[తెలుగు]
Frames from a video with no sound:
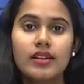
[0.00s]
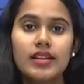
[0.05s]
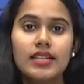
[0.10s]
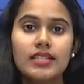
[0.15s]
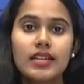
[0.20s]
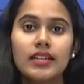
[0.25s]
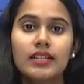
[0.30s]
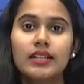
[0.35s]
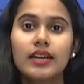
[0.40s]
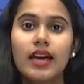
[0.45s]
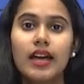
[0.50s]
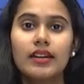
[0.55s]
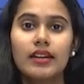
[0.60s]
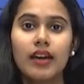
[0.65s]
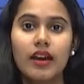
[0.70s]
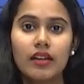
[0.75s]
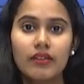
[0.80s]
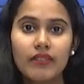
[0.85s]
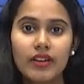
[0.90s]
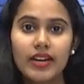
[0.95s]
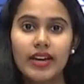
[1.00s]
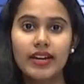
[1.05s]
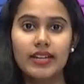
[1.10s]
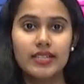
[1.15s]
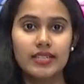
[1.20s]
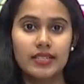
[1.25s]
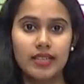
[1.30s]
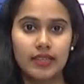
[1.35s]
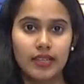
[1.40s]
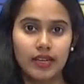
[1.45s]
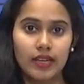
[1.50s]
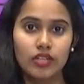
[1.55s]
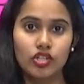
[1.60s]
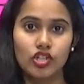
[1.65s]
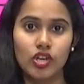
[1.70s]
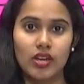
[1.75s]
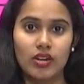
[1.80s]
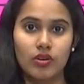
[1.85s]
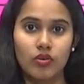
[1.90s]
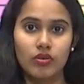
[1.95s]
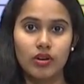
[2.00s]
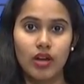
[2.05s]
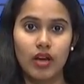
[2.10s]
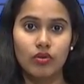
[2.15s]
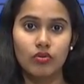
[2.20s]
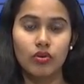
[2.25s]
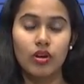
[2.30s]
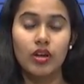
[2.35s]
రీసెంట్గా నడవలేని స్థితికి చేరుకున్నారు